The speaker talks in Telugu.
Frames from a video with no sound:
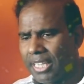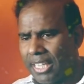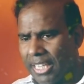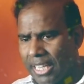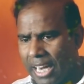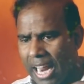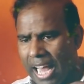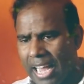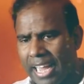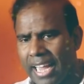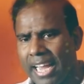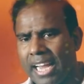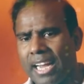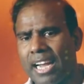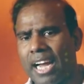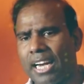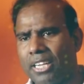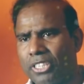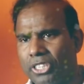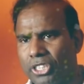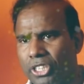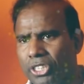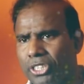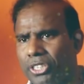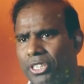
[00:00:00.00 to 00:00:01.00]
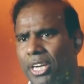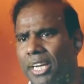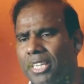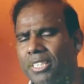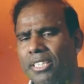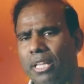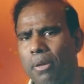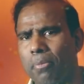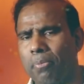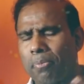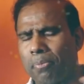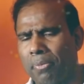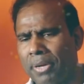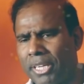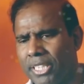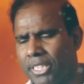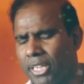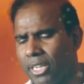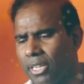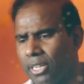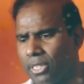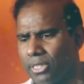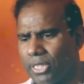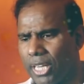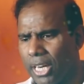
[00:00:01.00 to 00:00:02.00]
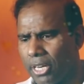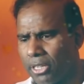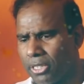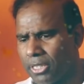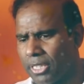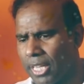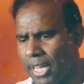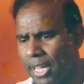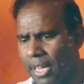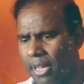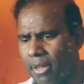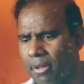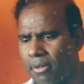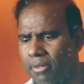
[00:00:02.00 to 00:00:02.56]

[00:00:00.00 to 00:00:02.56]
ఇలాగే కంటిన్యూ అయితే మీటింగులు జరిగితే